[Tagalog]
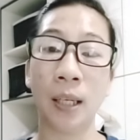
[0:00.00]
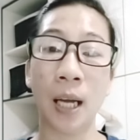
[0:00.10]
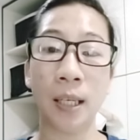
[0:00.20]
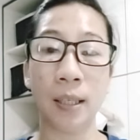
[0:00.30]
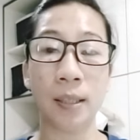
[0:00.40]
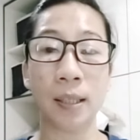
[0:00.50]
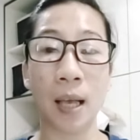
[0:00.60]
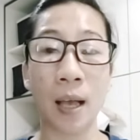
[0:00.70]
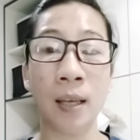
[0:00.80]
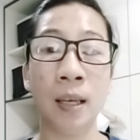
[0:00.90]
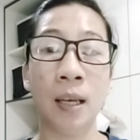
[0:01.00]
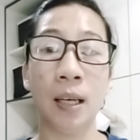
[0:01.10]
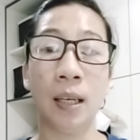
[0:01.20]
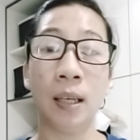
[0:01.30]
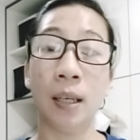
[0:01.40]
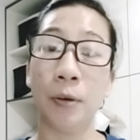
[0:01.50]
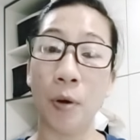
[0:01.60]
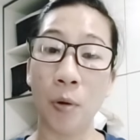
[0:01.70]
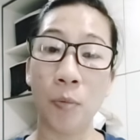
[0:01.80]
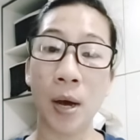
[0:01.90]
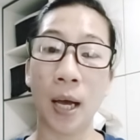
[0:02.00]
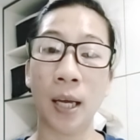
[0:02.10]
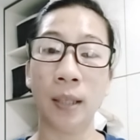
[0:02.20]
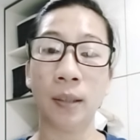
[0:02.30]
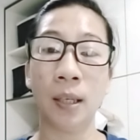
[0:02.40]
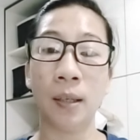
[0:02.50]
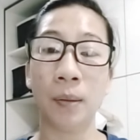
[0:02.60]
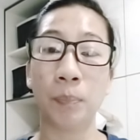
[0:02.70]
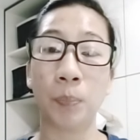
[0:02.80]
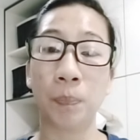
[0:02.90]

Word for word: galing sa uh, ah, OWA at uh,